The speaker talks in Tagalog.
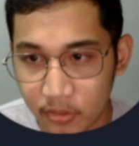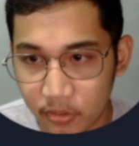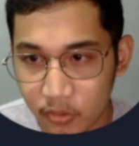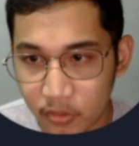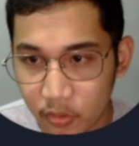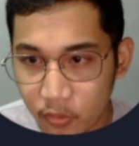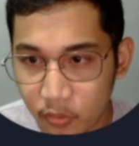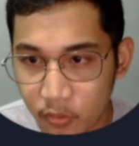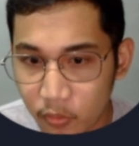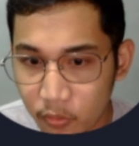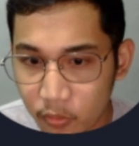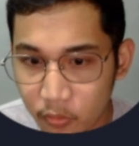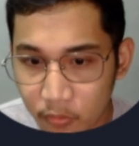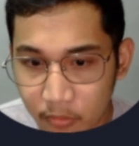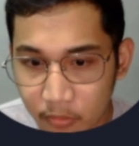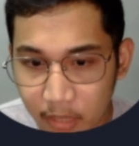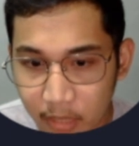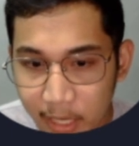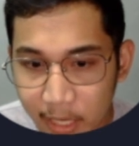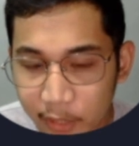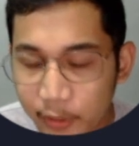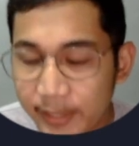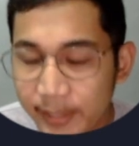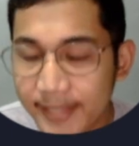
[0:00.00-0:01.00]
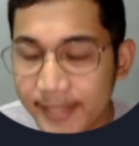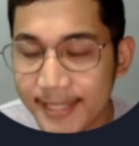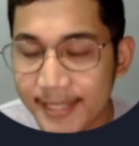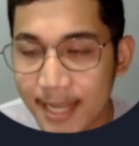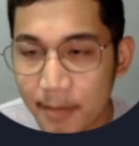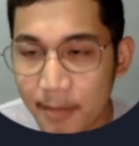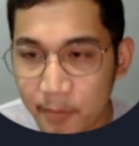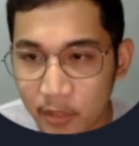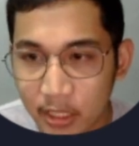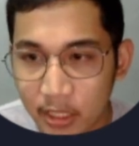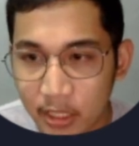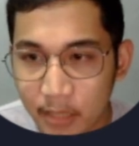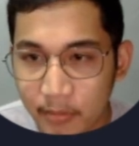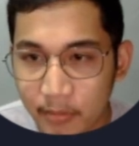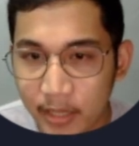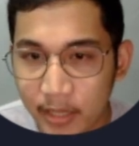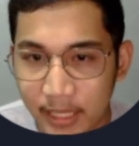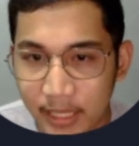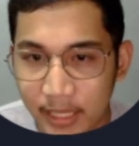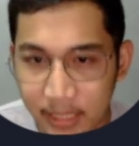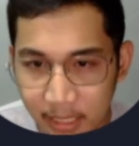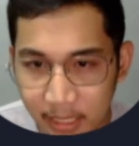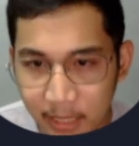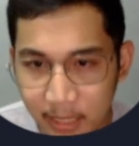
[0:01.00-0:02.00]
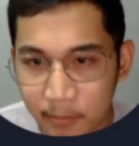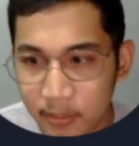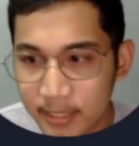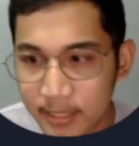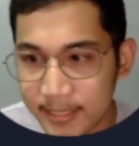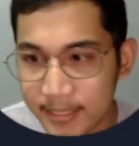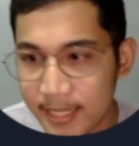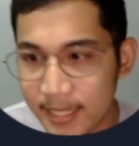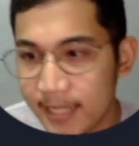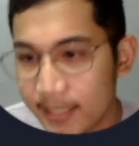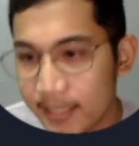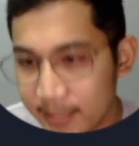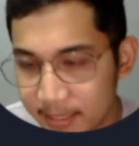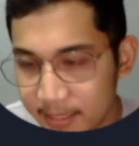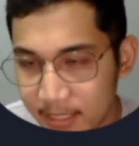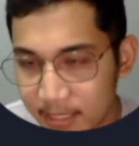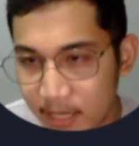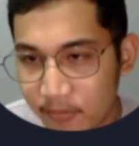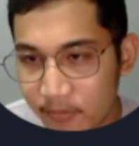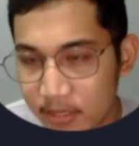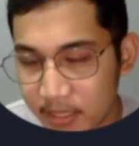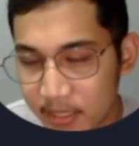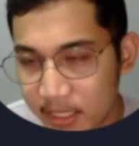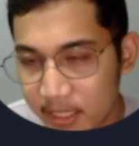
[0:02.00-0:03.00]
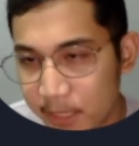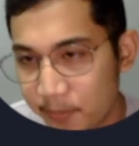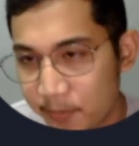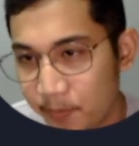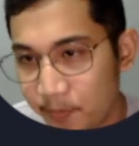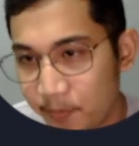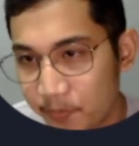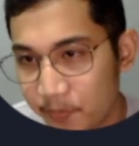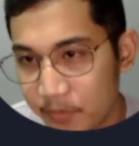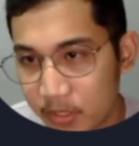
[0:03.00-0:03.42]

So ano yung example ng mga iterables natin sa JavaScript?